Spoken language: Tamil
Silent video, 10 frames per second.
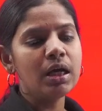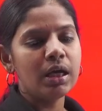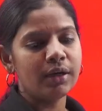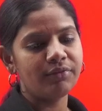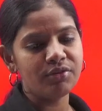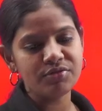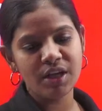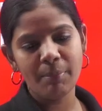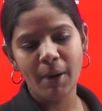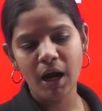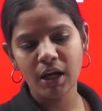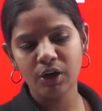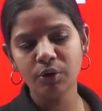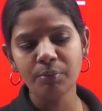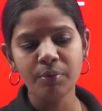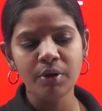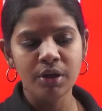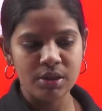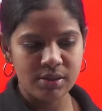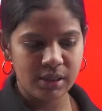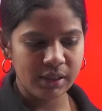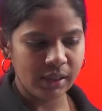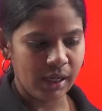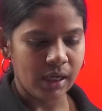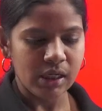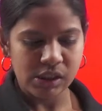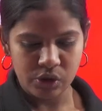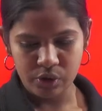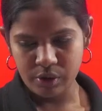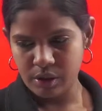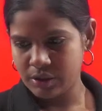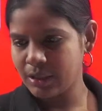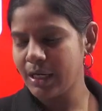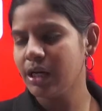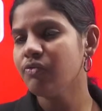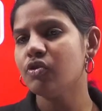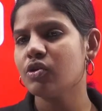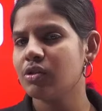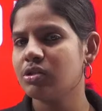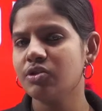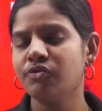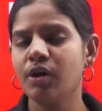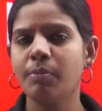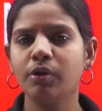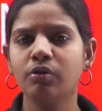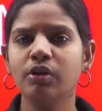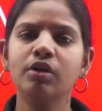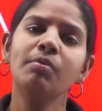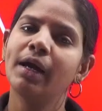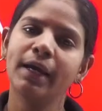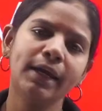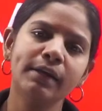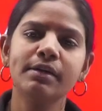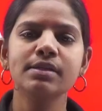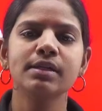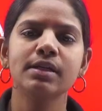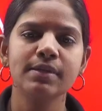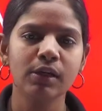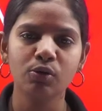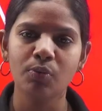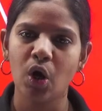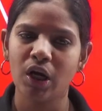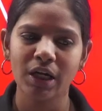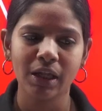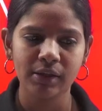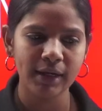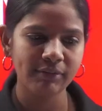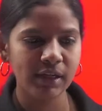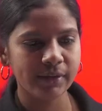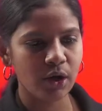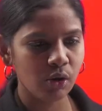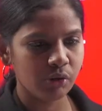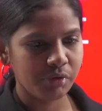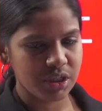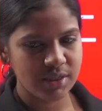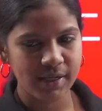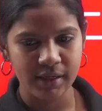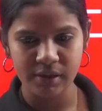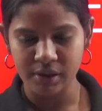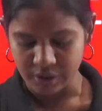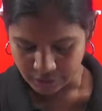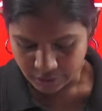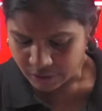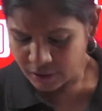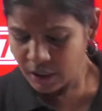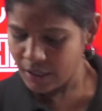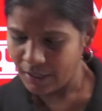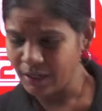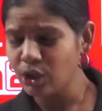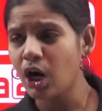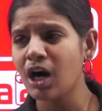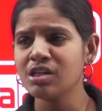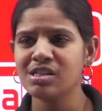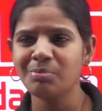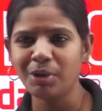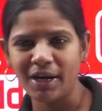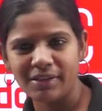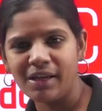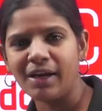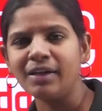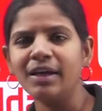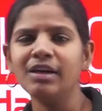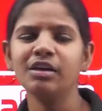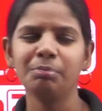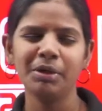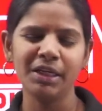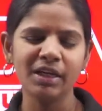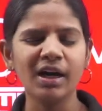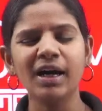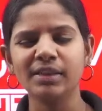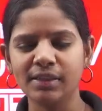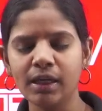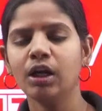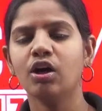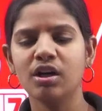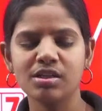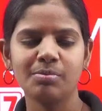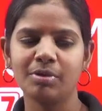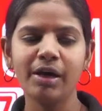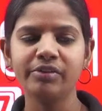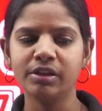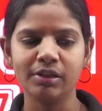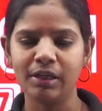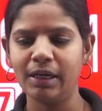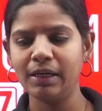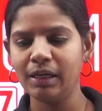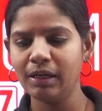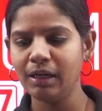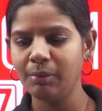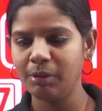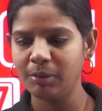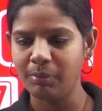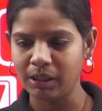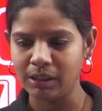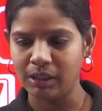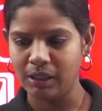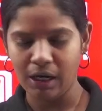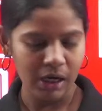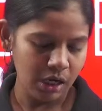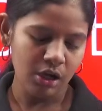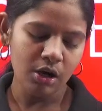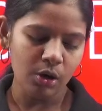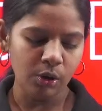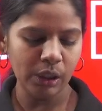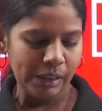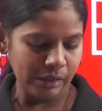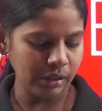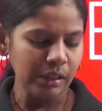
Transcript: ரிவ்யூஸாக பார்க்குறோம் சரிங்களா ஸோ தேர்ட் அண்ட் ஃபோர்த் ஷிஃப்ட்டை பொறுத்த வரைக்கும் அகெயின் இட் இஸ் ஈஸி டு மாடரேட் அந்த லெவலில் தான் உங்களுக்கு கொஷின்ஸ் ஆனது இருந்திருக்கு அண்ட் கான்செப்ட் ஆனது அகெயின் ரிப்பீட்டிங்காக அதே கான்செப்ட் தான் வந்துட்டுருக்கு என்னென்ன அப்படின்னு பார்த்தீங்கன்னா உங்களுக்கு